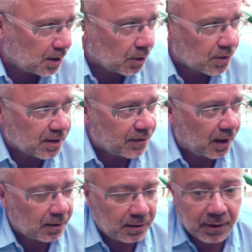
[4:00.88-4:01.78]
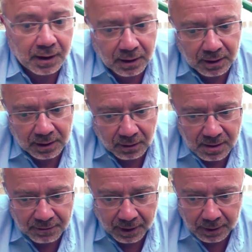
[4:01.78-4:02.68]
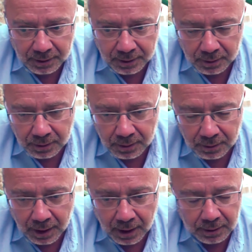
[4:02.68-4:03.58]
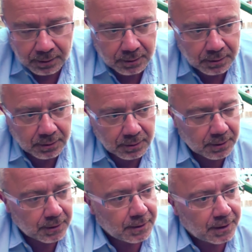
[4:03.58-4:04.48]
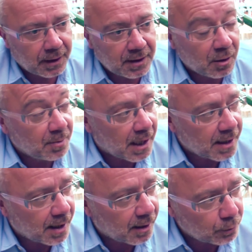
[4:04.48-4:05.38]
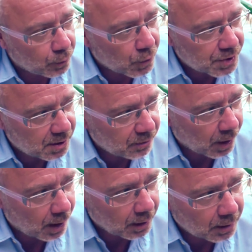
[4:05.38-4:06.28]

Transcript: qui était dans Safari, Valérie qui était dans Safari, euh, voilà. Euh, et Guillaume Gallienne à nouveau aussi, voilà, et,